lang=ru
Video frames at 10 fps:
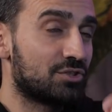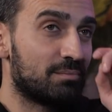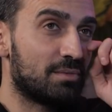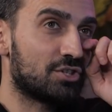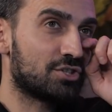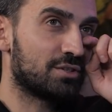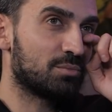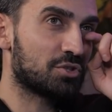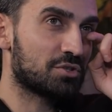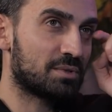чем меньше ты
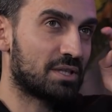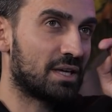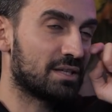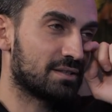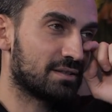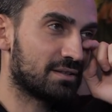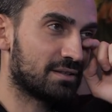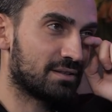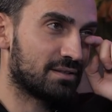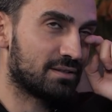будешь смотреть,
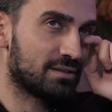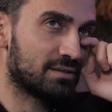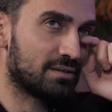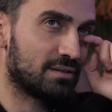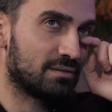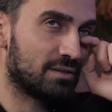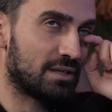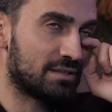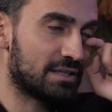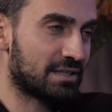э, э,
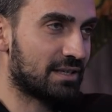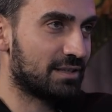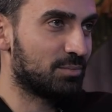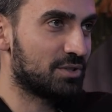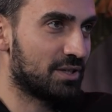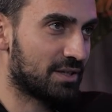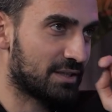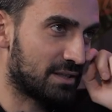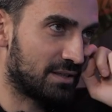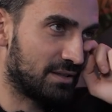есть несколько да, путей,
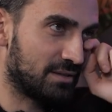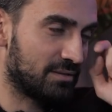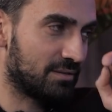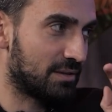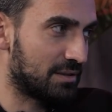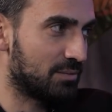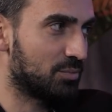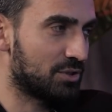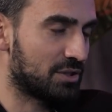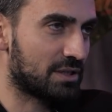когда ты, э, один
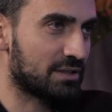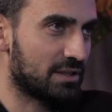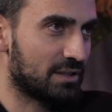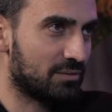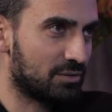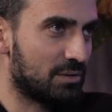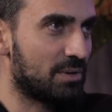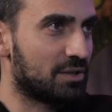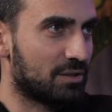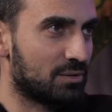путь это когда вот
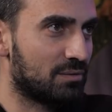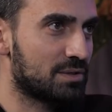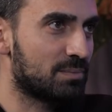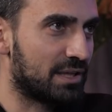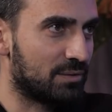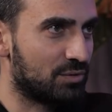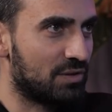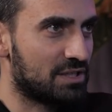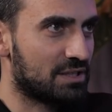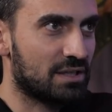ребята, которые высматривают
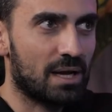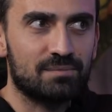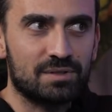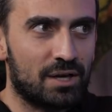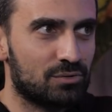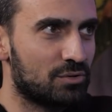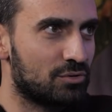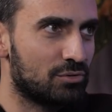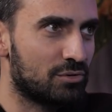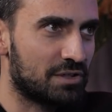весь стендап, знают
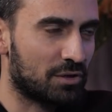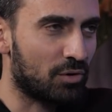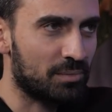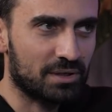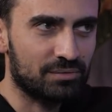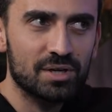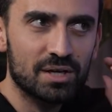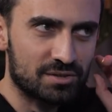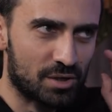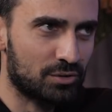наизусть всех комиков,
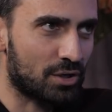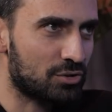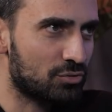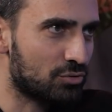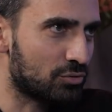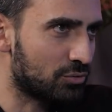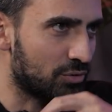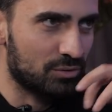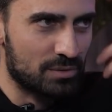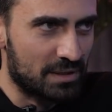знают каждую
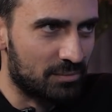шутку, и у тебя